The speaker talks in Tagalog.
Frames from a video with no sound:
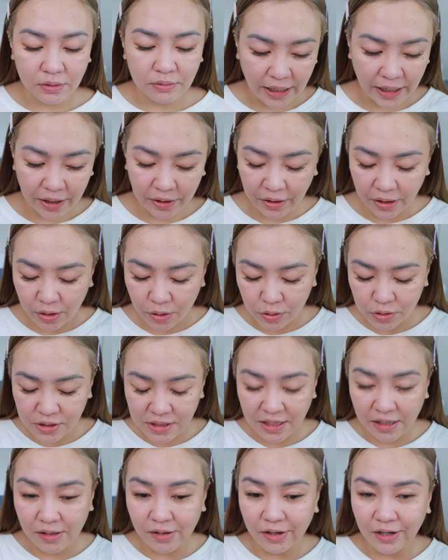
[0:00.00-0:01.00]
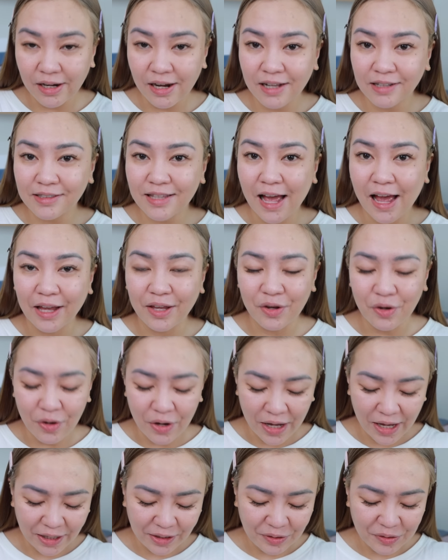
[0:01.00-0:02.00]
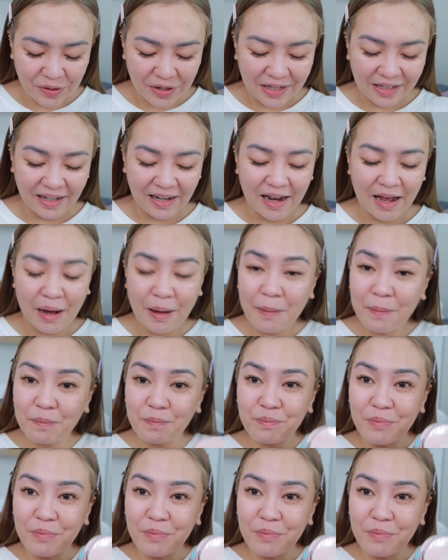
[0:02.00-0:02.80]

airy concealer lang tayo and yung kanilang